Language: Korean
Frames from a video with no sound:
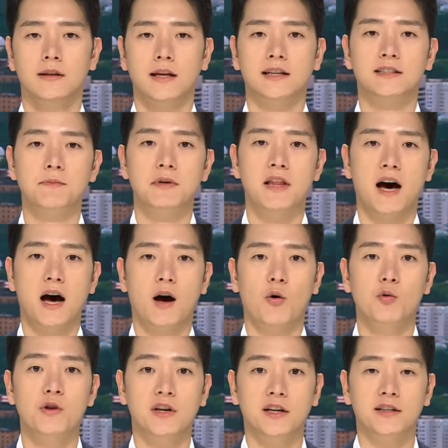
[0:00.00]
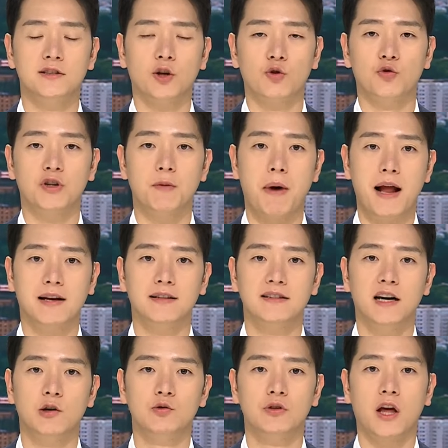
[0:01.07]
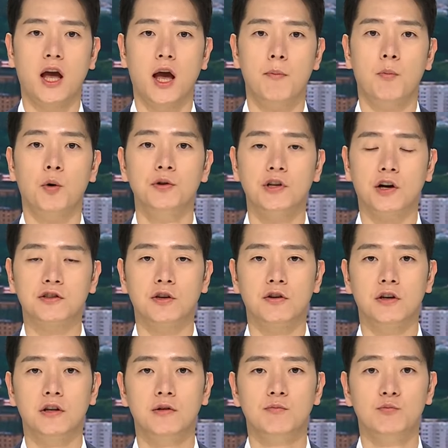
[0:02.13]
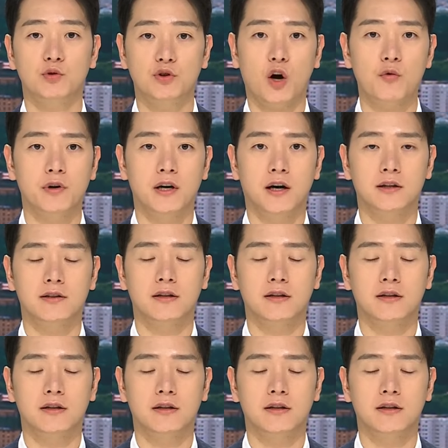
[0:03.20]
날씨입니다. 오늘은 전국이 맑은 가운데 본격적인 무더위가